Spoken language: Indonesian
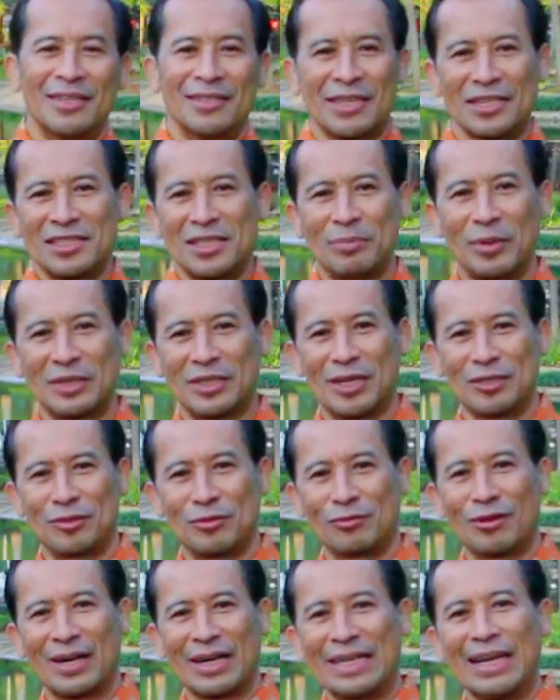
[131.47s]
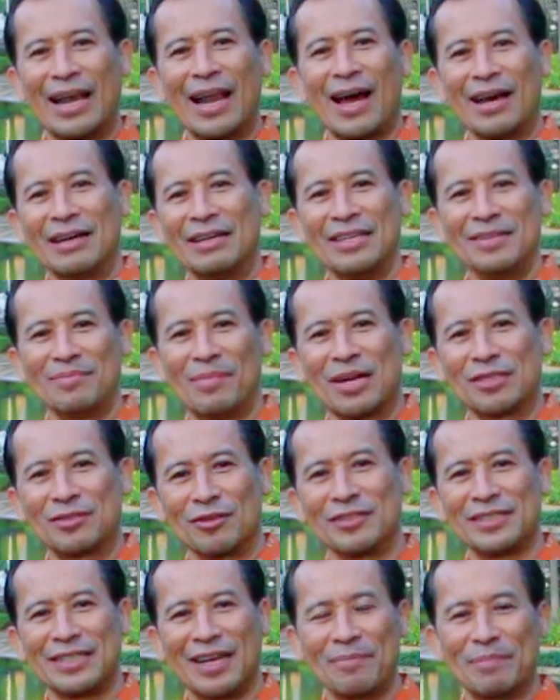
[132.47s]
Saya sebut keturunan ilahi,
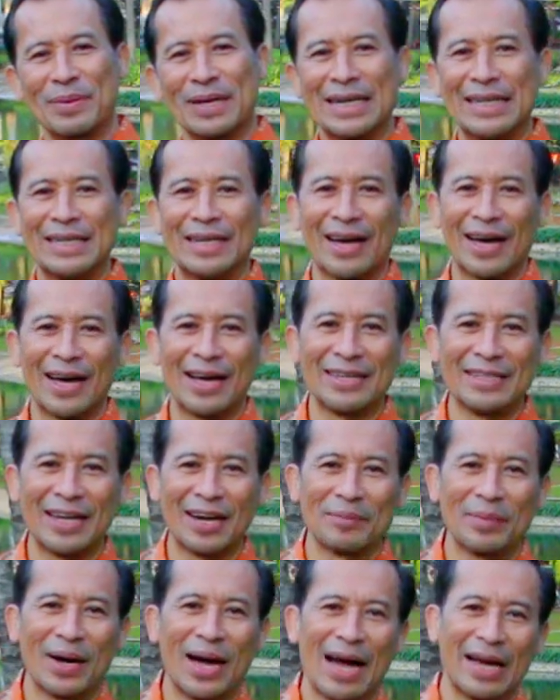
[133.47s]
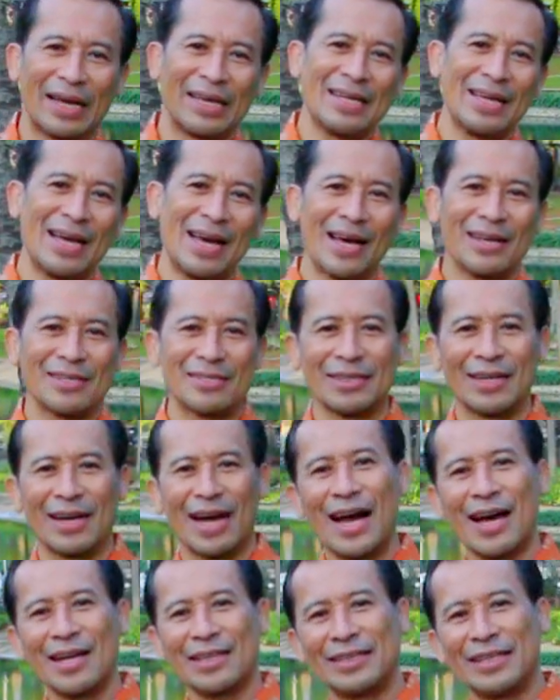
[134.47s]
maksudnya pernikahan yang bahagia,
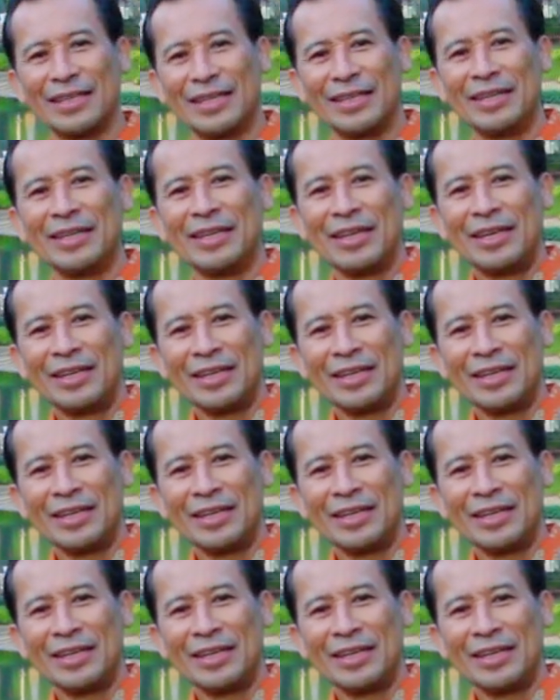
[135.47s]
sehati,